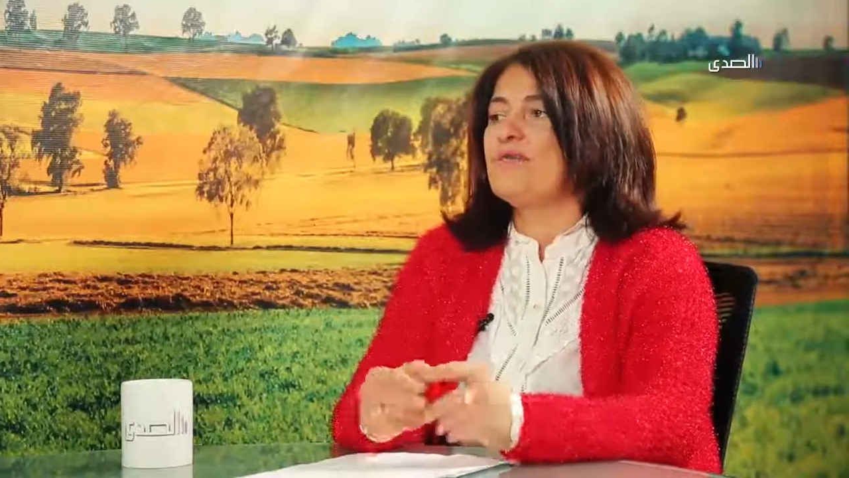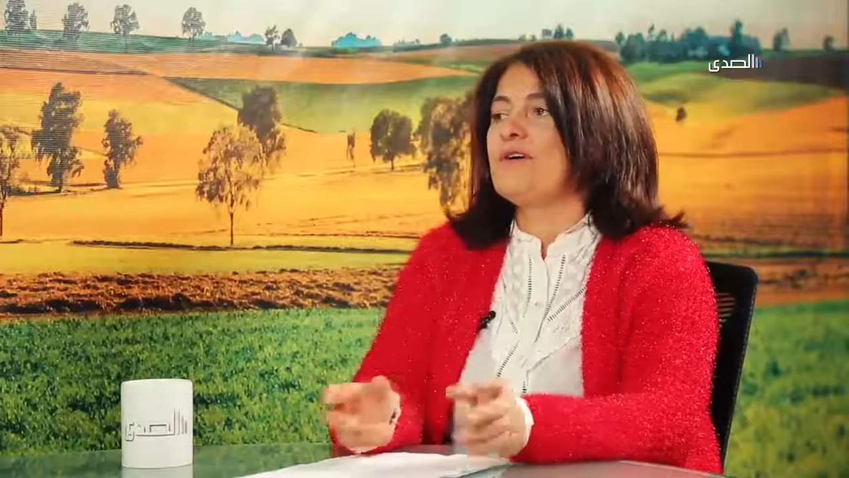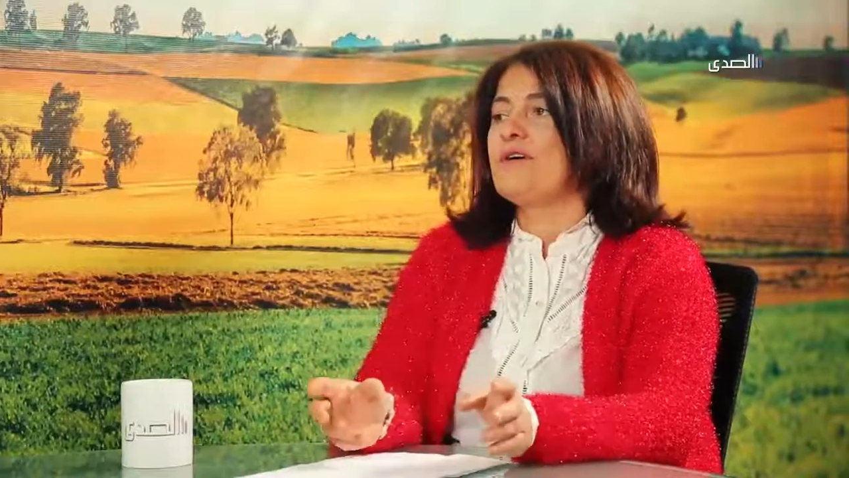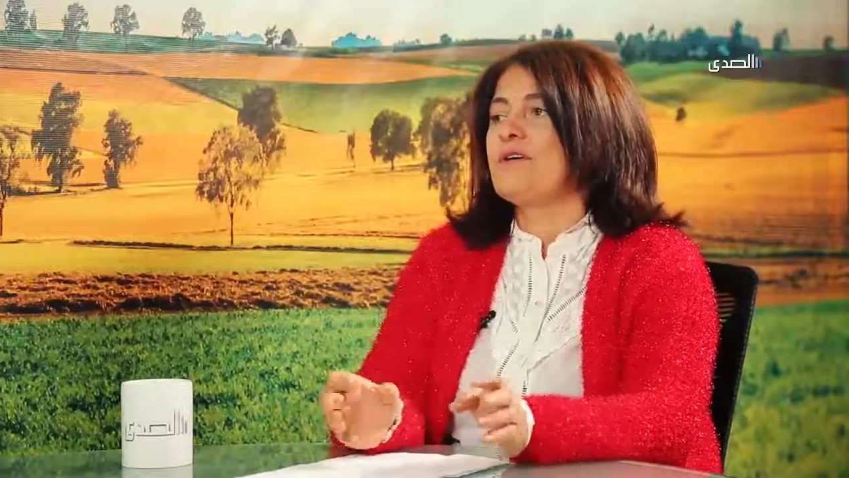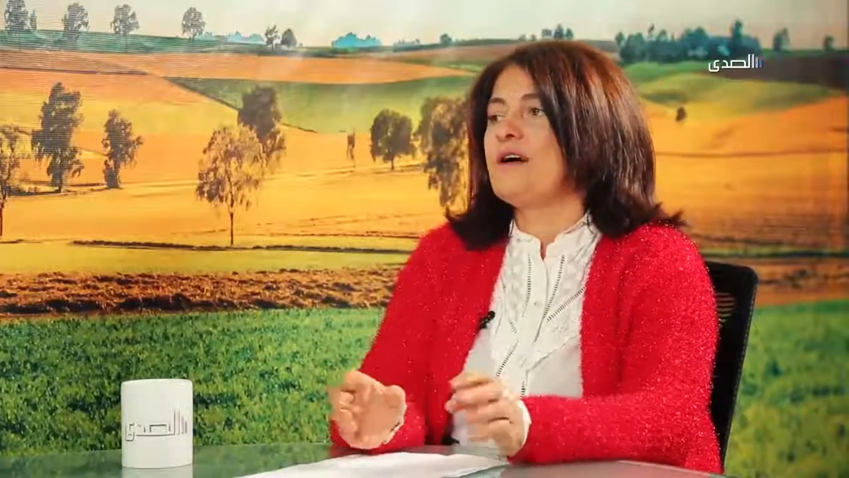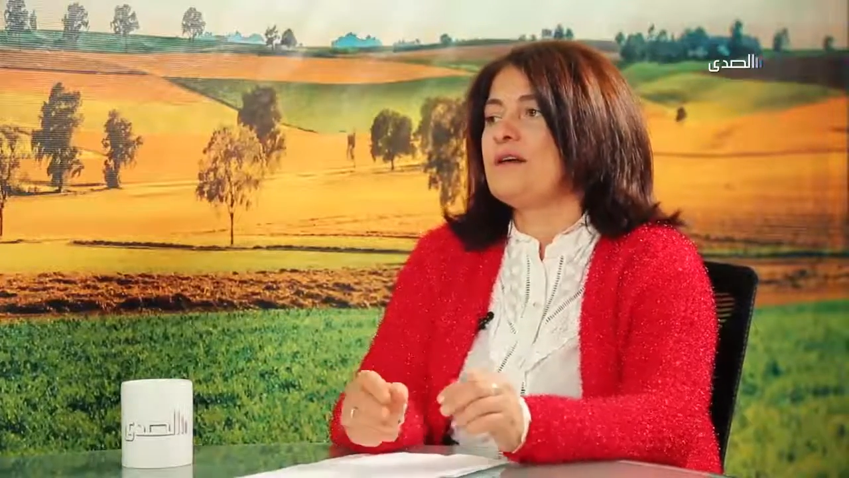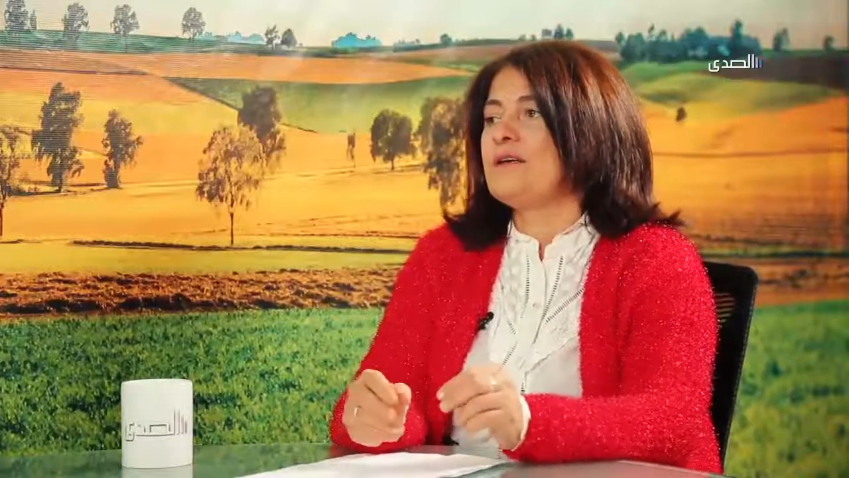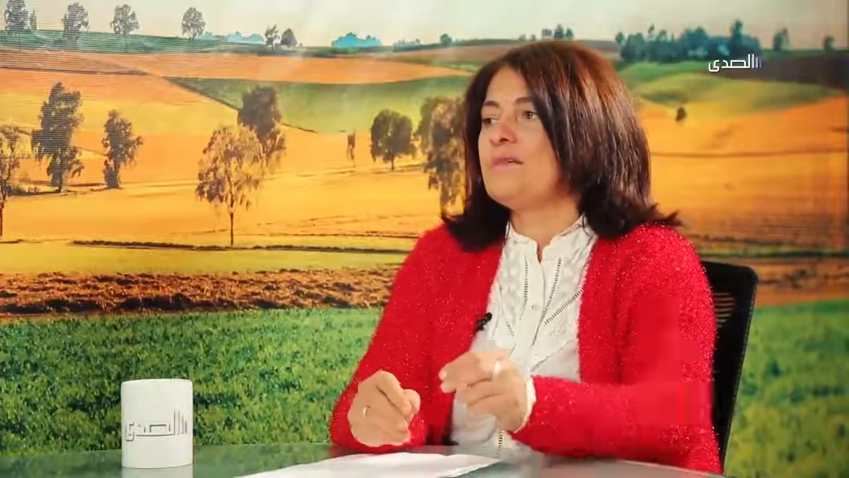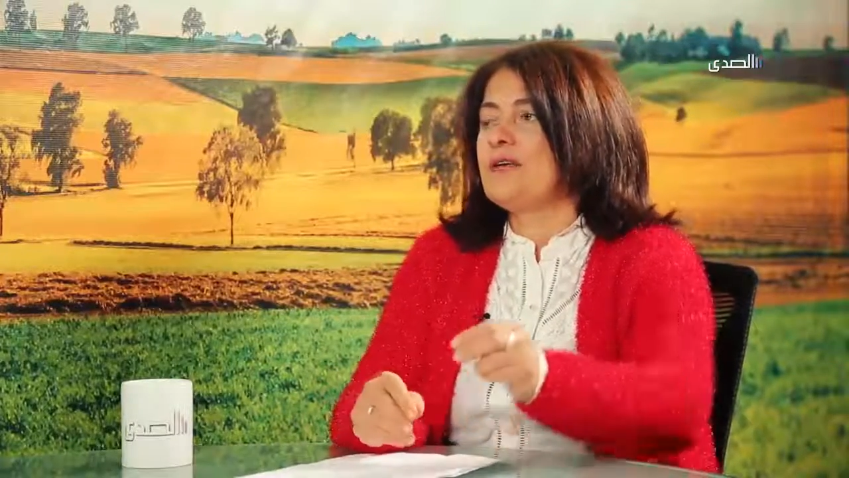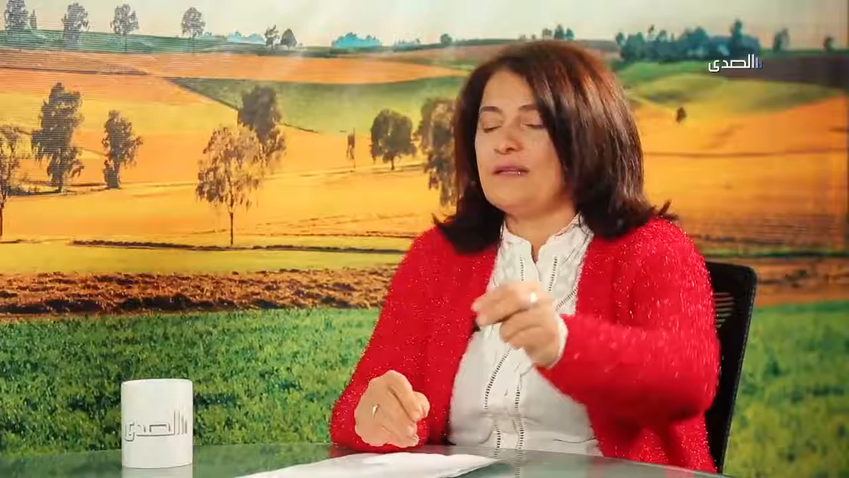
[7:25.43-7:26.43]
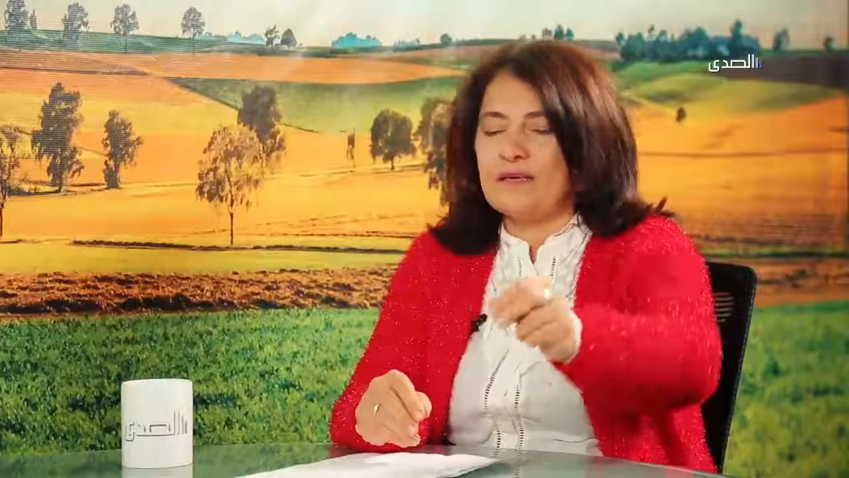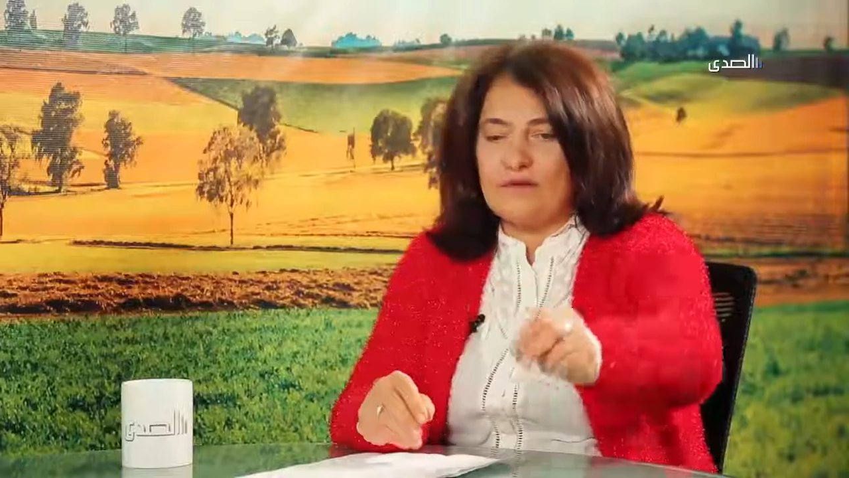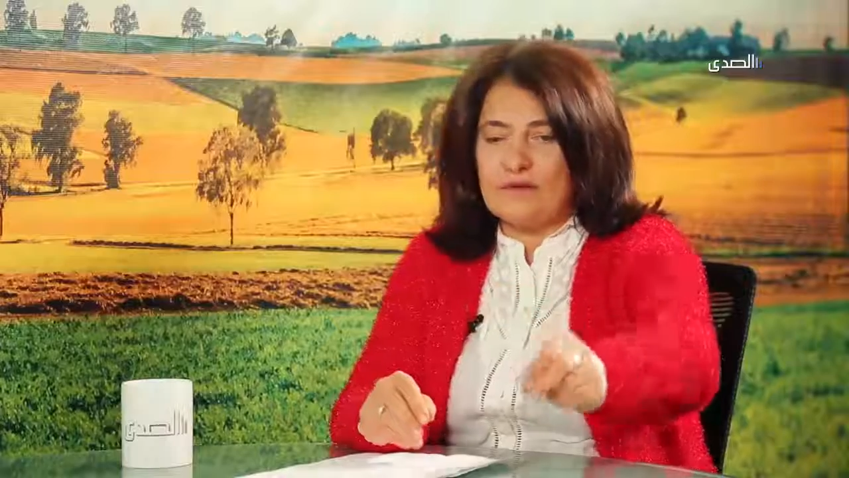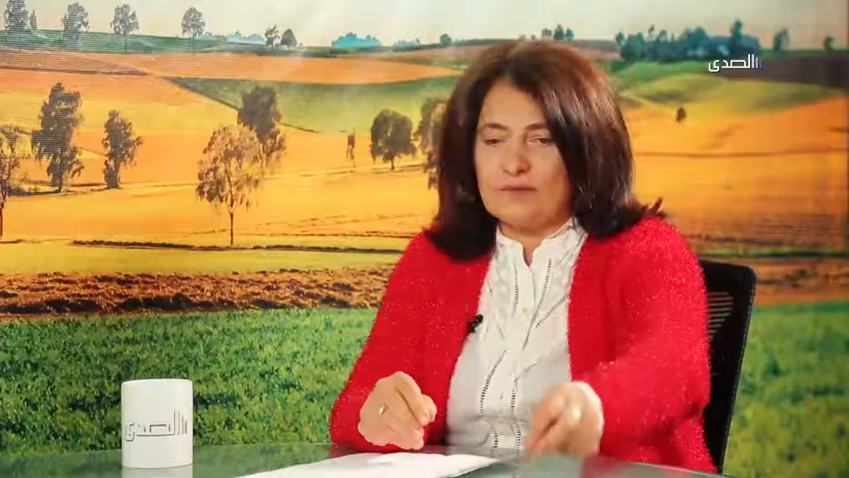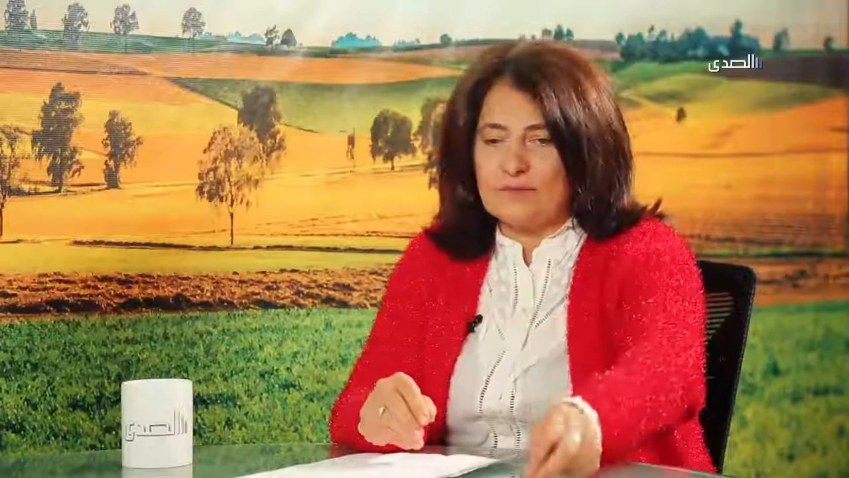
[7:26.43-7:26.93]
فقرنا يمكن
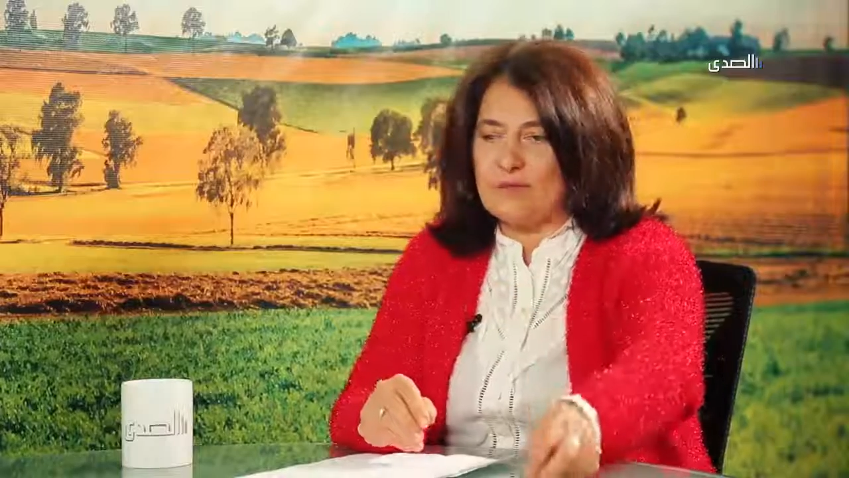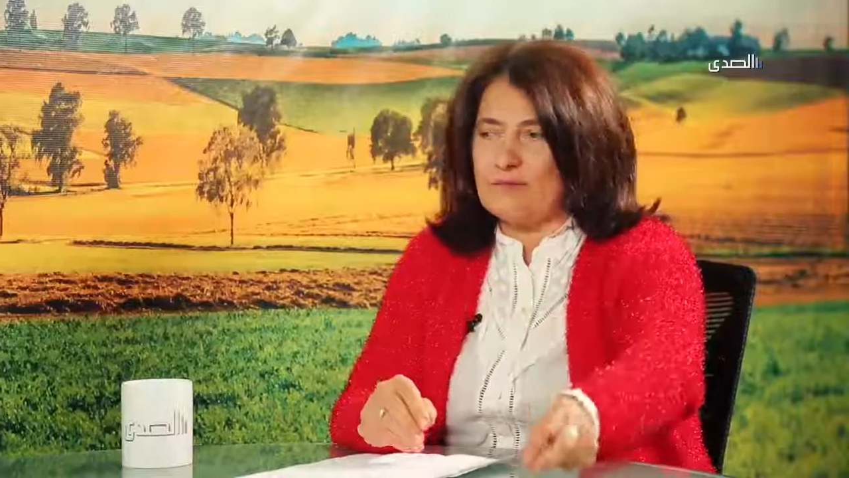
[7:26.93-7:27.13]
ناكل خبز